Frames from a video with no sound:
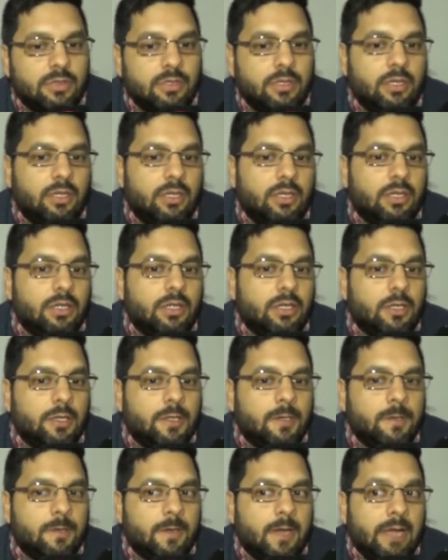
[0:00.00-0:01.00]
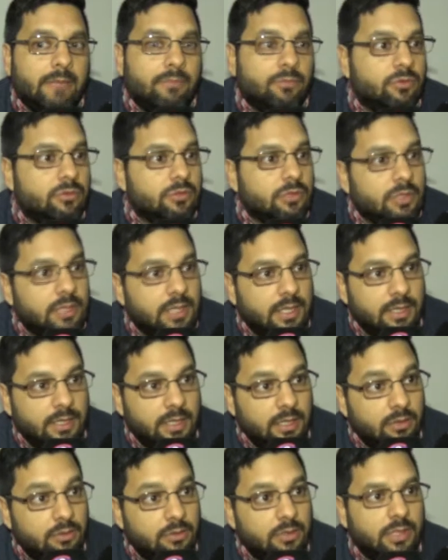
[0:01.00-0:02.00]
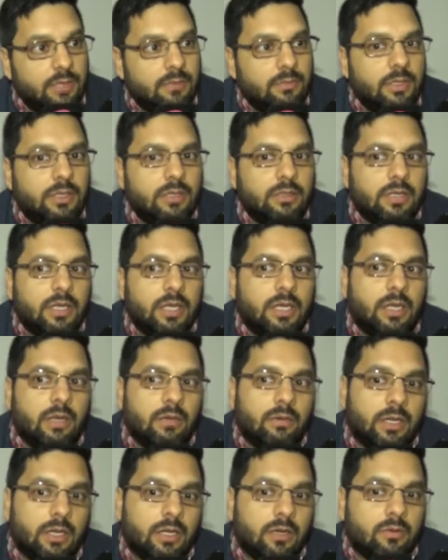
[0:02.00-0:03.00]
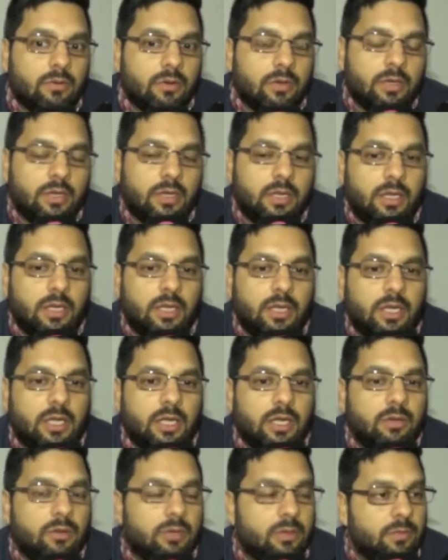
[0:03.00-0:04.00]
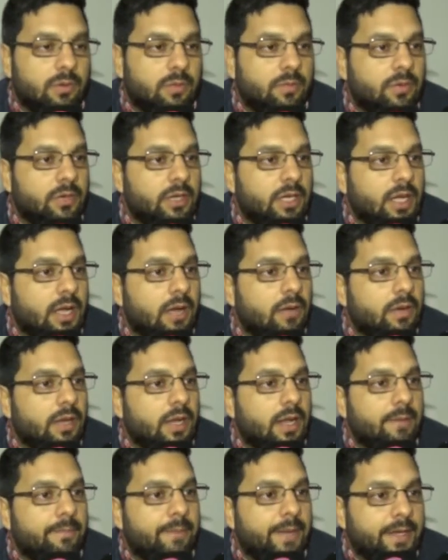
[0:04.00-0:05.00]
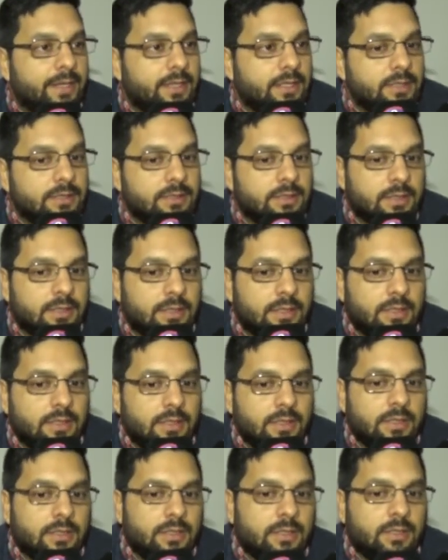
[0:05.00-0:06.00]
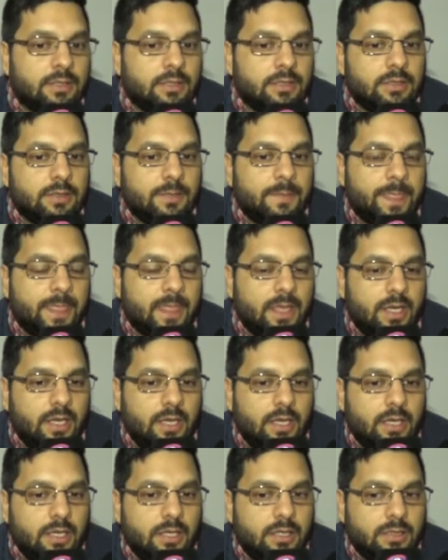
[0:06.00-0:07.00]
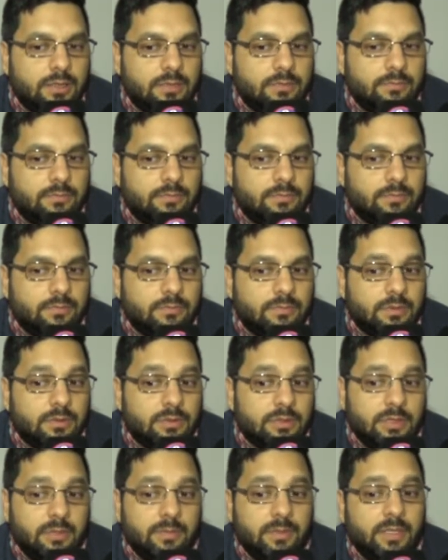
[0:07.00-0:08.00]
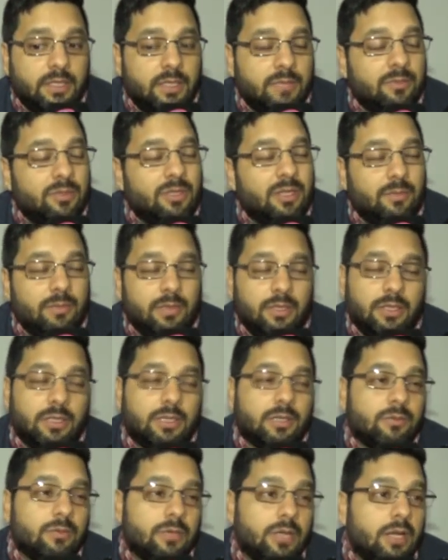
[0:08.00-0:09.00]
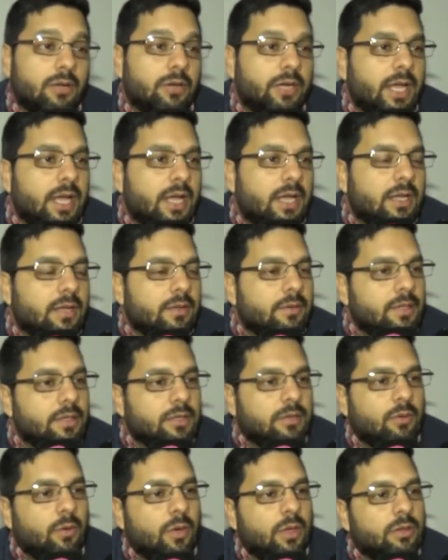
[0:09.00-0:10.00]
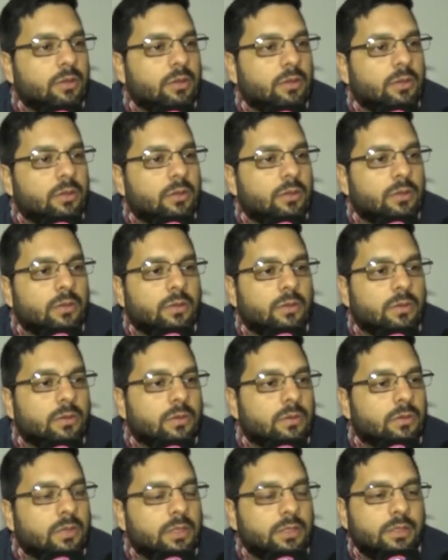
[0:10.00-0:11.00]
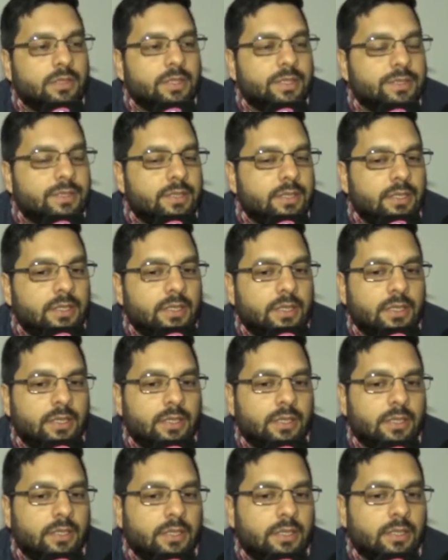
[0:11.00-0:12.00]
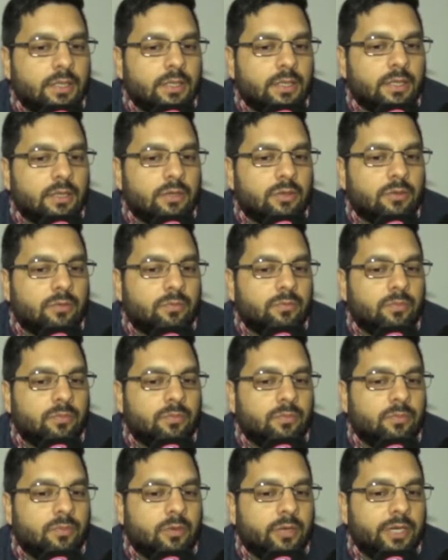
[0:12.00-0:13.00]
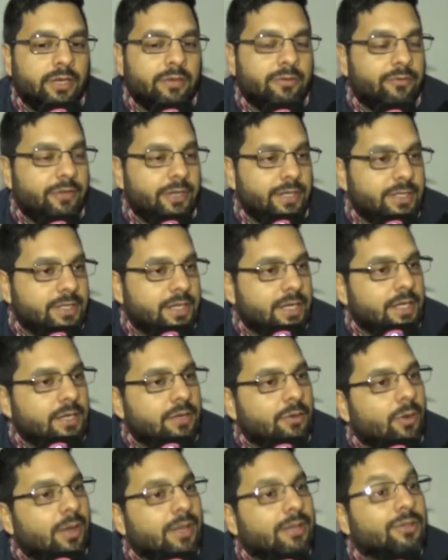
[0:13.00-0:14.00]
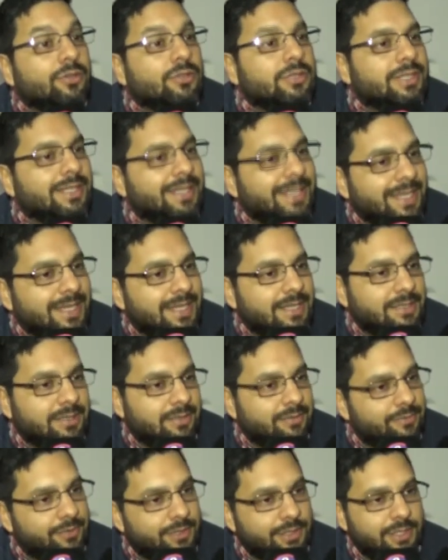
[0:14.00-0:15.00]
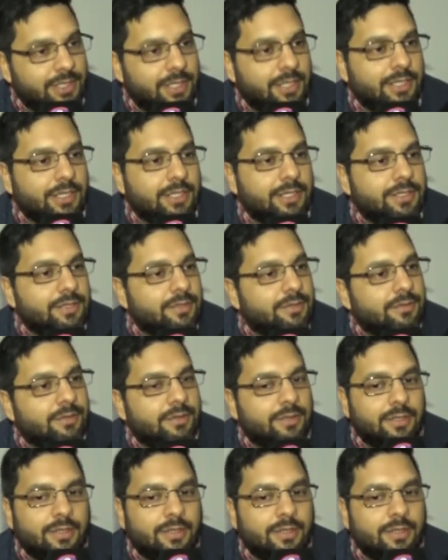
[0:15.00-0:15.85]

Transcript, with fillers: Eh, hay muchos testigos también. Hay que ver qué es lo que propone cada una de las partes. Eh, dependemos también del tribunal oral a ver cuándo, decide poner fecha y cuándo sería esa fecha de inicio.